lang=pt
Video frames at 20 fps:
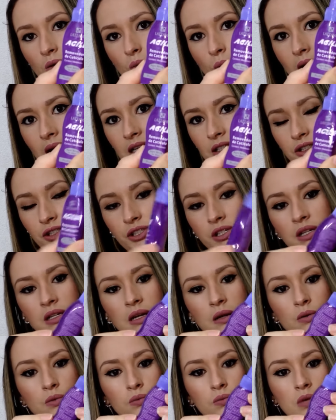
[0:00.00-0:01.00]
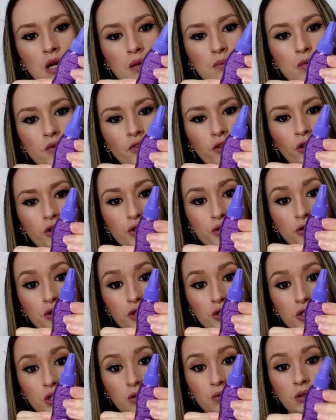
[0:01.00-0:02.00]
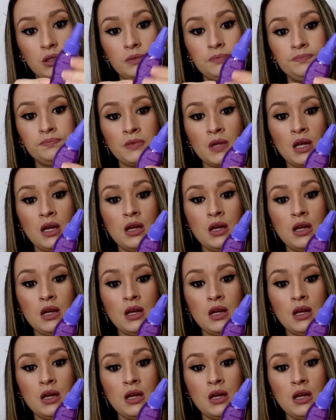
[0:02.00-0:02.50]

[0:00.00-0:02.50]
O Agile, que é um removedor de cutícula.